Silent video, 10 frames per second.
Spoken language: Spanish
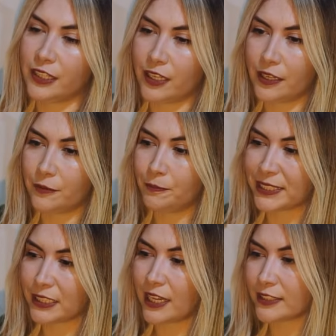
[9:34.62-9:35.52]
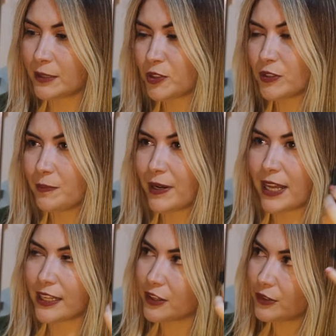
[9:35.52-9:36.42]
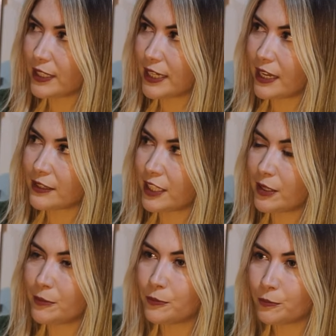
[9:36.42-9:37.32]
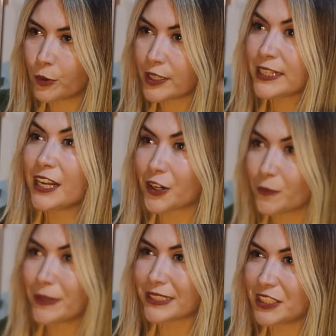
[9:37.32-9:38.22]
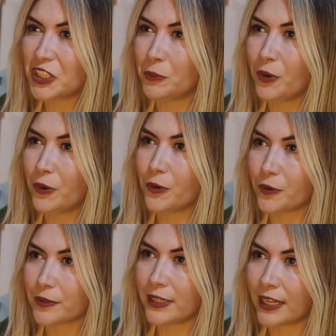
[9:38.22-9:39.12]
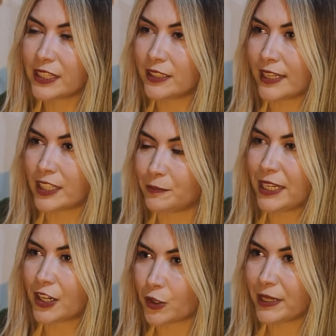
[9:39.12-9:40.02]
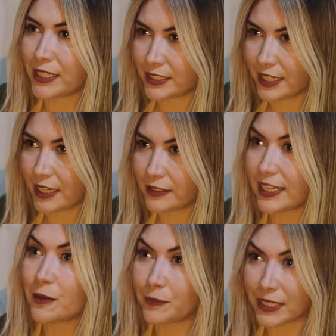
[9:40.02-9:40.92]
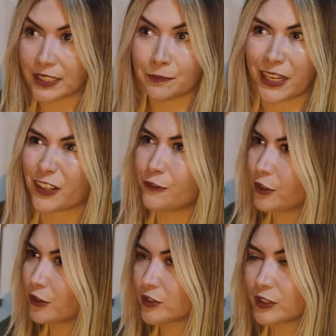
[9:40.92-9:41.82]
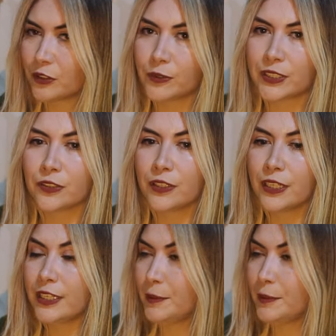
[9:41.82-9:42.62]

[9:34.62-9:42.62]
Te pasa, hacemos una parada donde te pones la ropa así como la, típica ropa de allá, te la prestan para fotos y todo eso,